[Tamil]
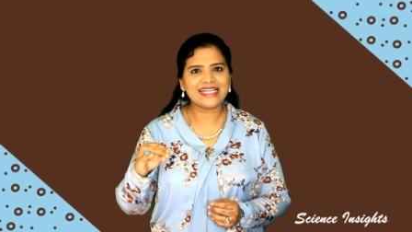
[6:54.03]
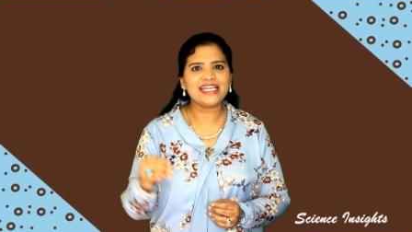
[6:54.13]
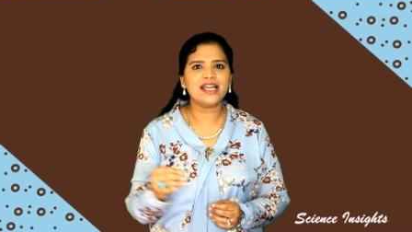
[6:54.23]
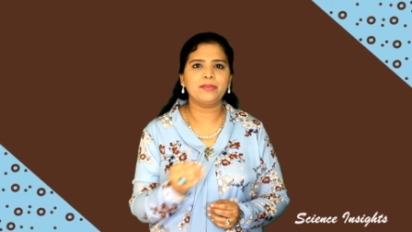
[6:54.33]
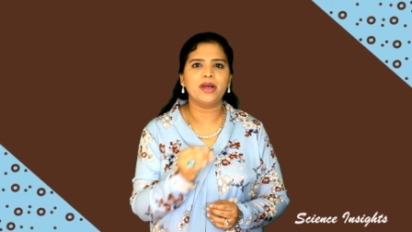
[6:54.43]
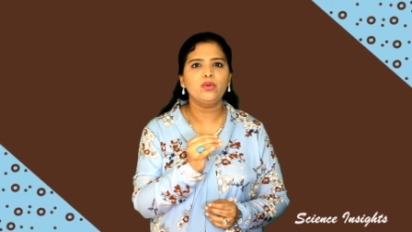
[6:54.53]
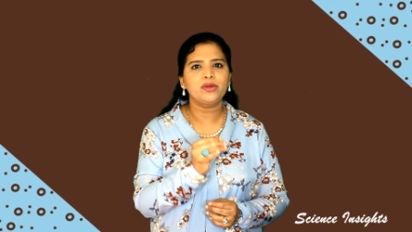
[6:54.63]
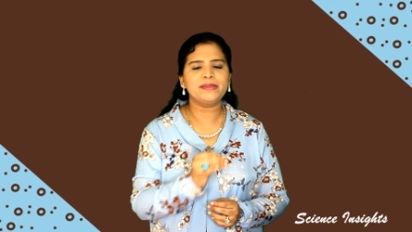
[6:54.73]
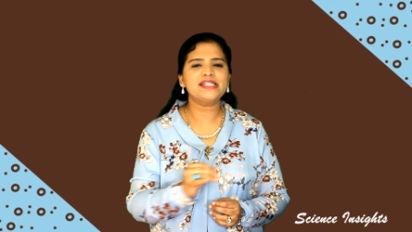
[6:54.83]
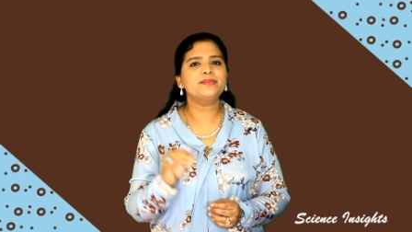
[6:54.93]
ஈரமாக ஒரு
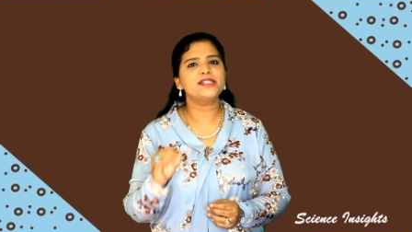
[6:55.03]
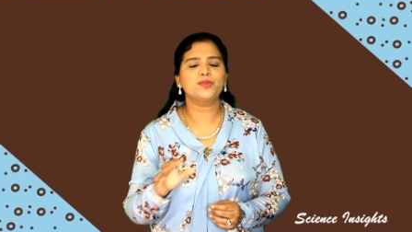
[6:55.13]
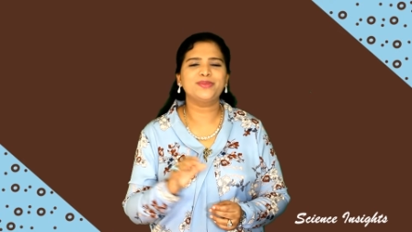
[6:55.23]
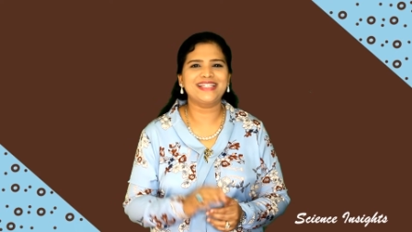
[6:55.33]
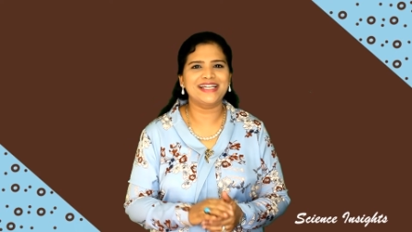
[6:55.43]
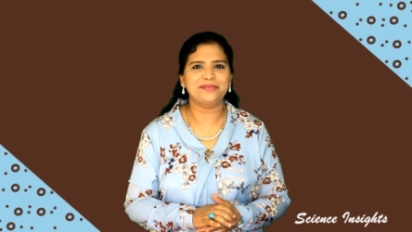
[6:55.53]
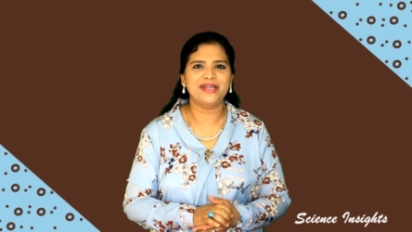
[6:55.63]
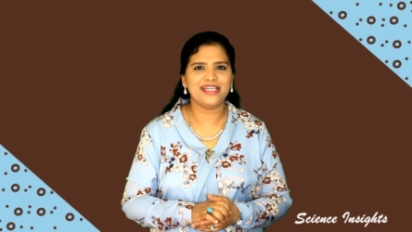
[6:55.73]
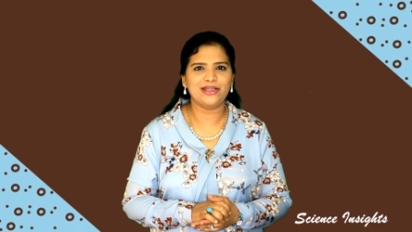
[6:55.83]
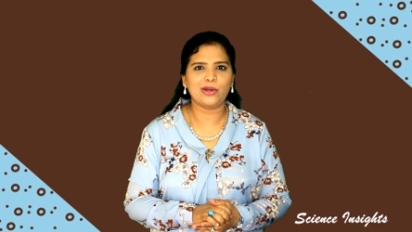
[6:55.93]
பிசு பிசுப்பு
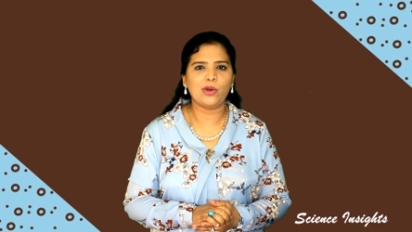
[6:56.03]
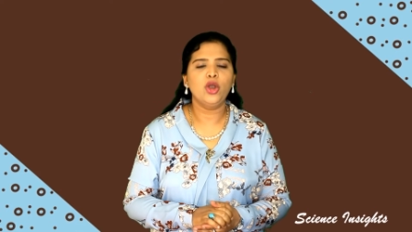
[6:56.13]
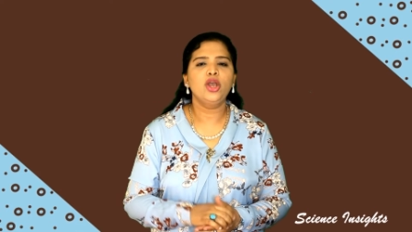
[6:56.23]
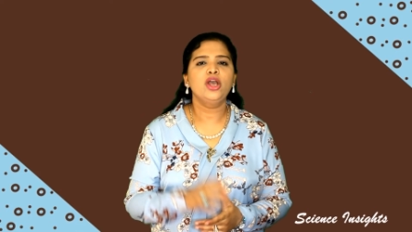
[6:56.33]
தன்மை இருக்கும்